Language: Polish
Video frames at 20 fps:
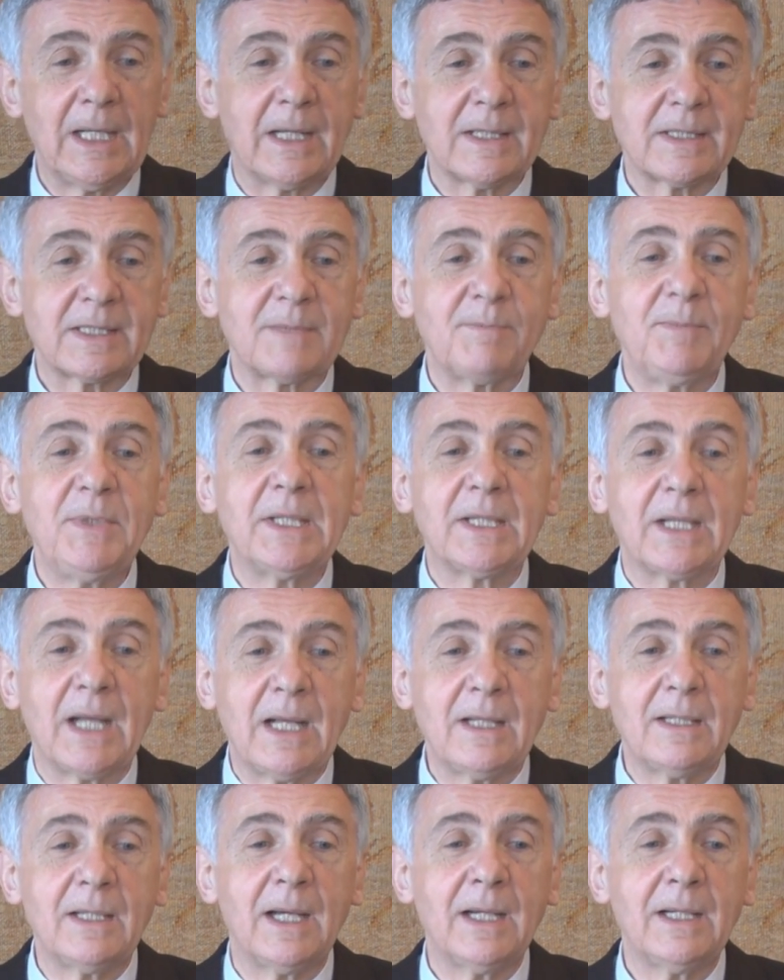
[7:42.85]
ta
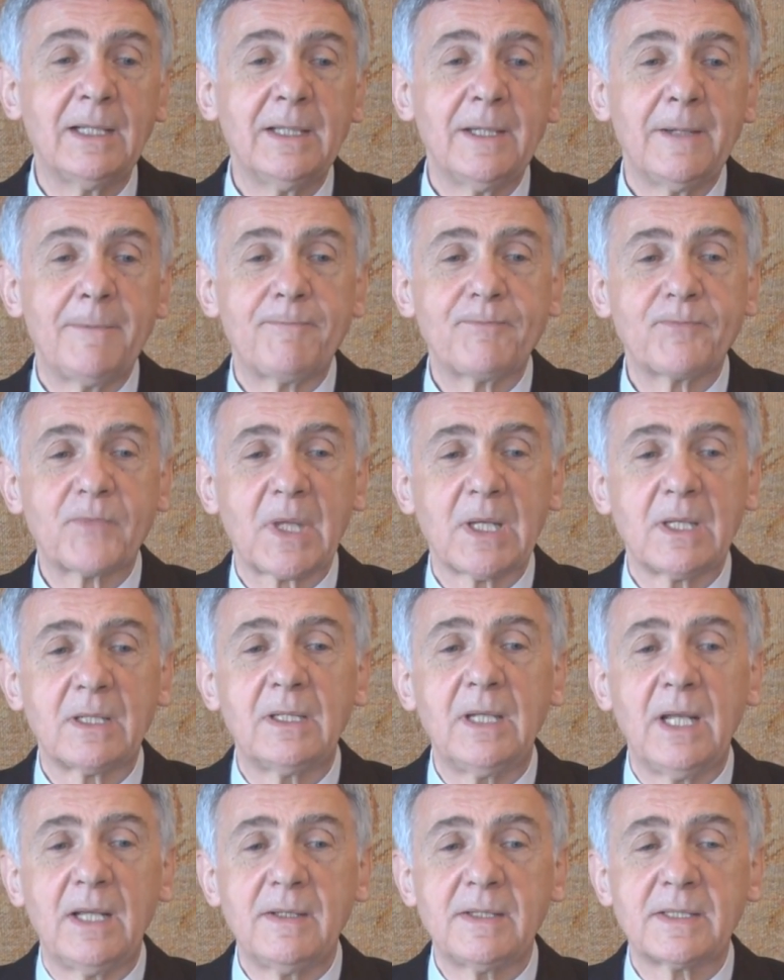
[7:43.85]
spirala mm,
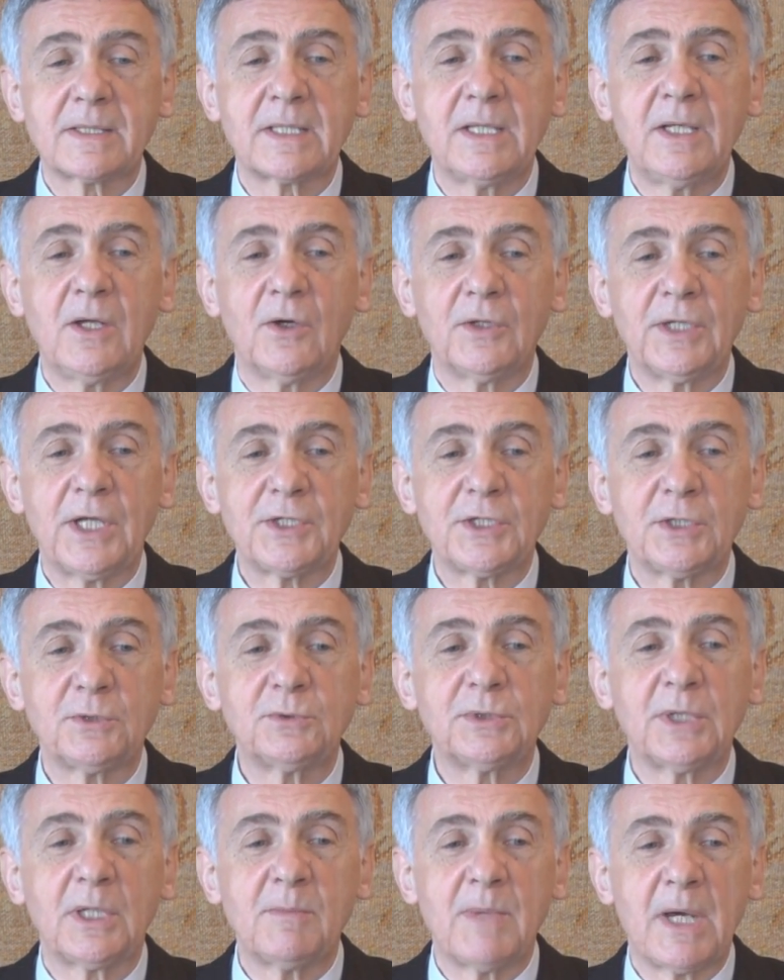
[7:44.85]
klęski, ona się
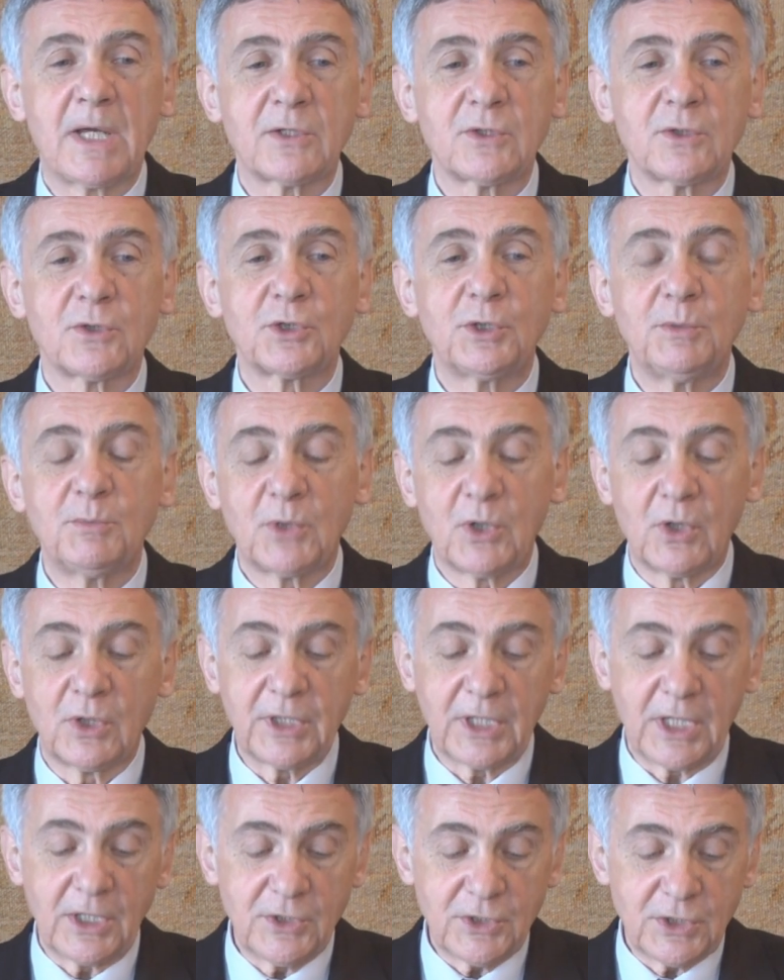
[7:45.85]
tutaj bardzo szybko
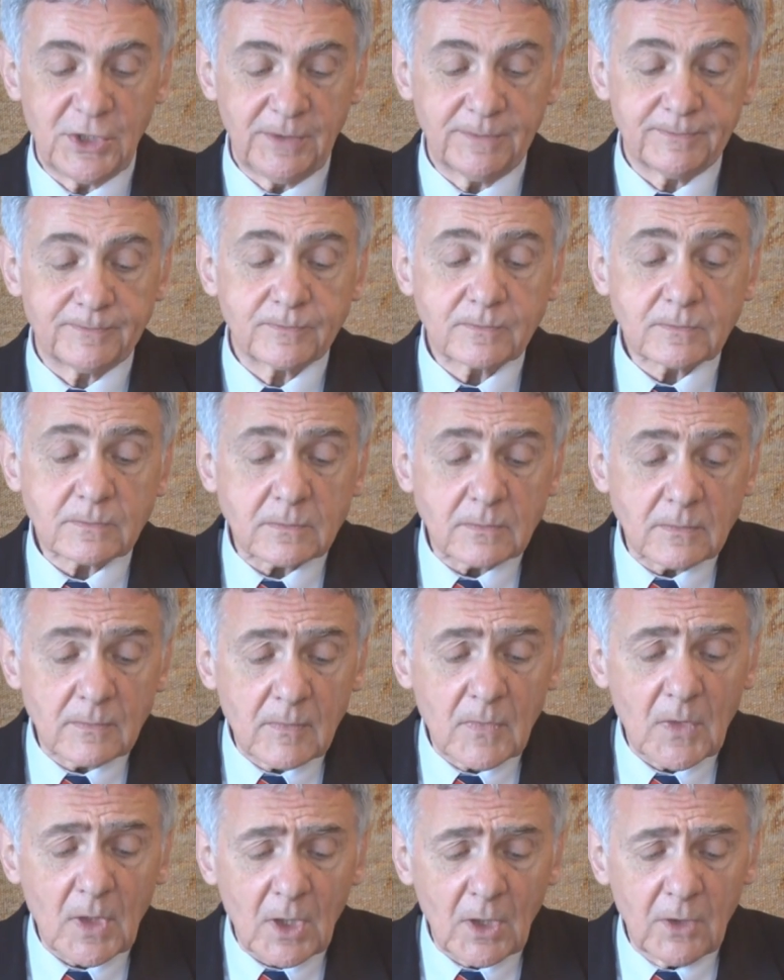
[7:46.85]
kręci
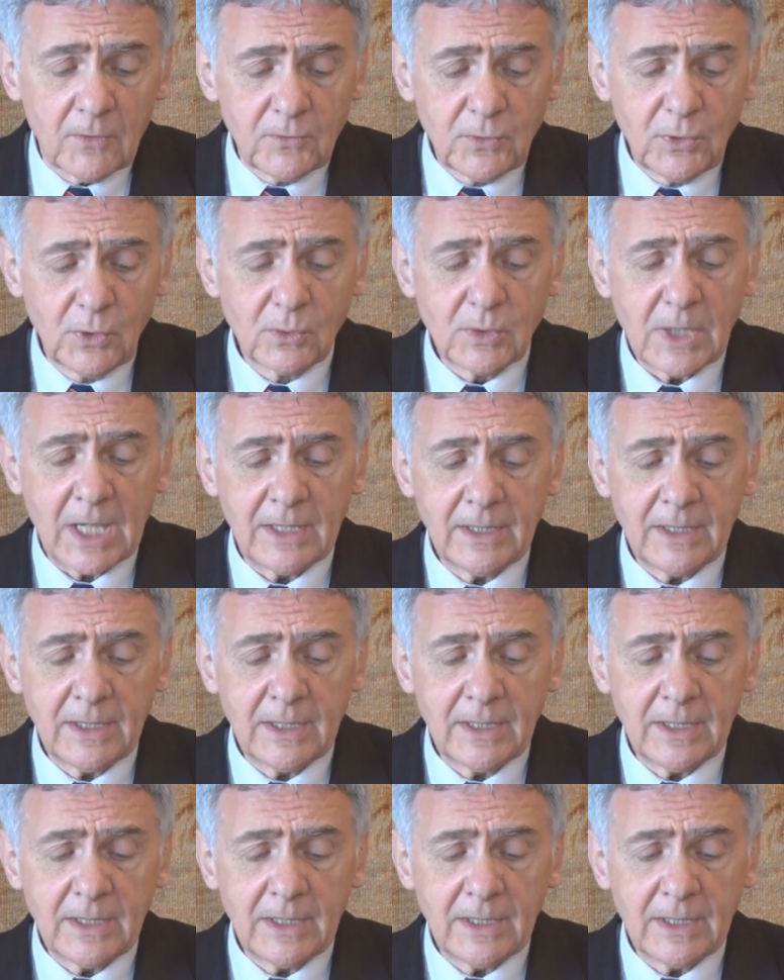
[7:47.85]
w dół.